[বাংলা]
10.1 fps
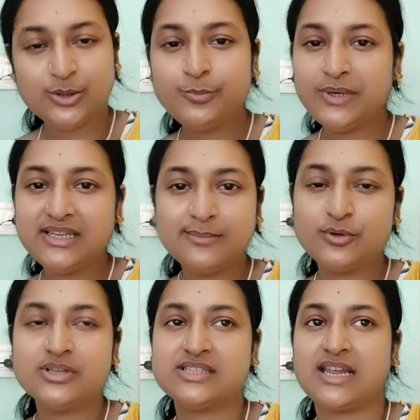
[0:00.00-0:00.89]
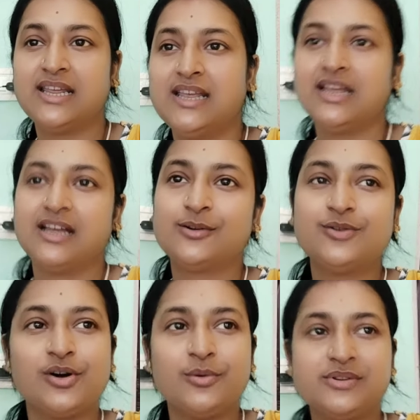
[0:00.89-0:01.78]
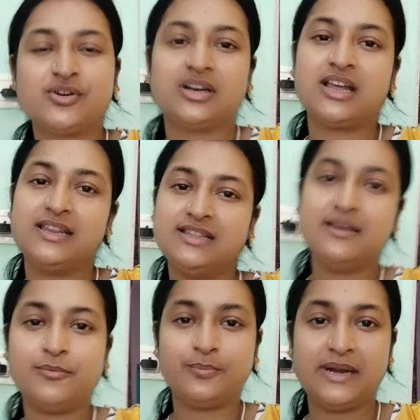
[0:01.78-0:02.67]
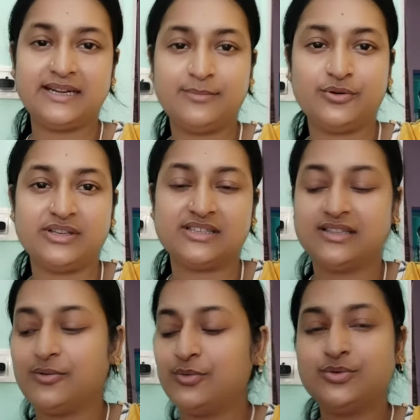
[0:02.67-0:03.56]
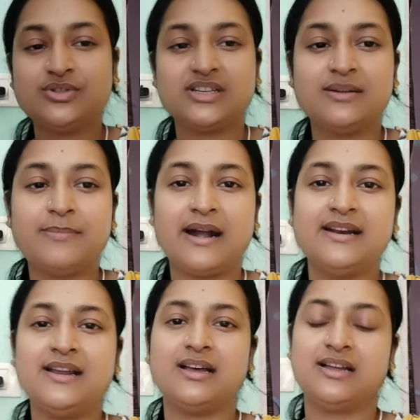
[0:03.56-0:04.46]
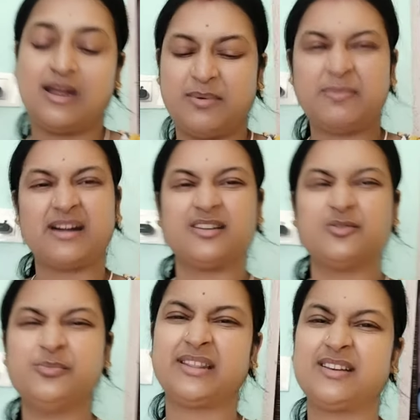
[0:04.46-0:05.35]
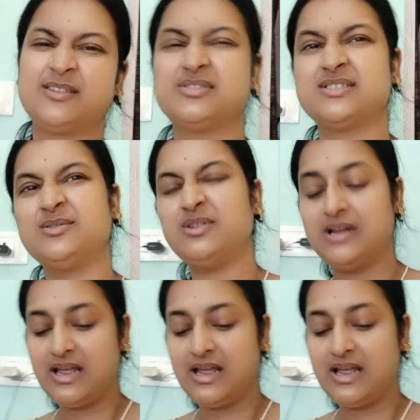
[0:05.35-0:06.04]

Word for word: তো পেটটা ভরে যায় কোনো রকমের জল খাইয়ে দিই পেটটা ভরে যায় তা ও তো সেটা পারে না আমার পাটা খুব ব্যথা করছে গো